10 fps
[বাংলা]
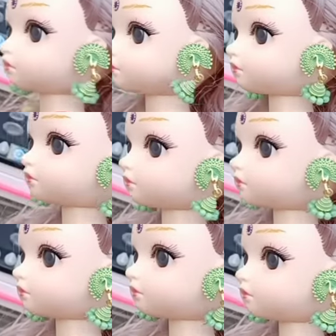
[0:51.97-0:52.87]
আর এই
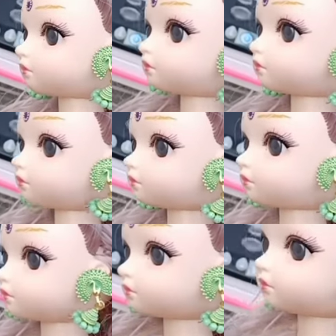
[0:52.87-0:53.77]
হাঁড়িটার মধ্যে কি
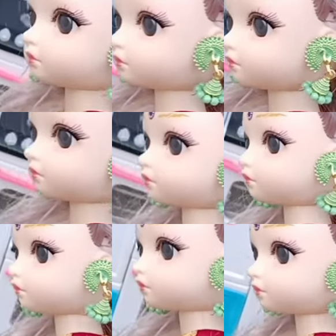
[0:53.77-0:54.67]
আছে দেখি আগে
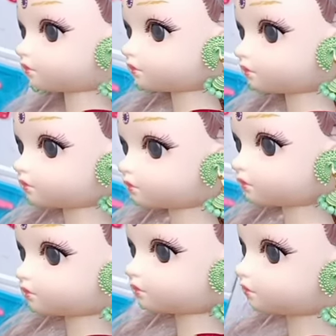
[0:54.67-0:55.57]

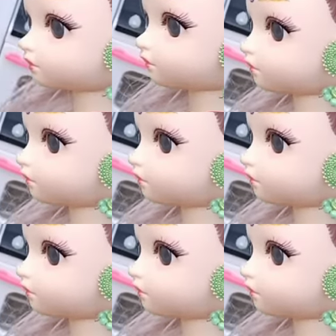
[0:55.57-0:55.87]
এই